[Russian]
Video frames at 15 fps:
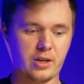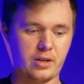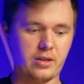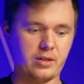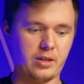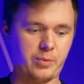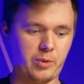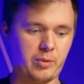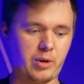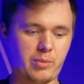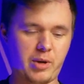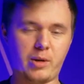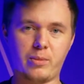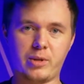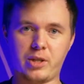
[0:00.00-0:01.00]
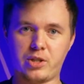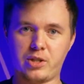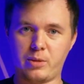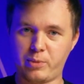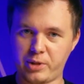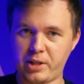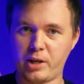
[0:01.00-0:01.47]
Э, например, мел мы даже
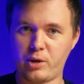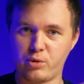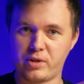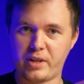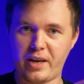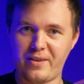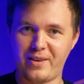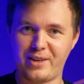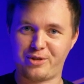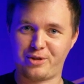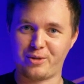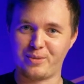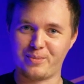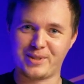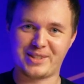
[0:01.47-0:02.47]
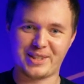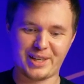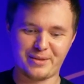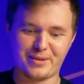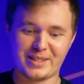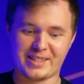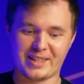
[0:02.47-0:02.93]
на батарею ставили, что он
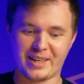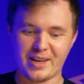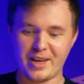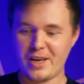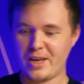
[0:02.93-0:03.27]
быстрее высох.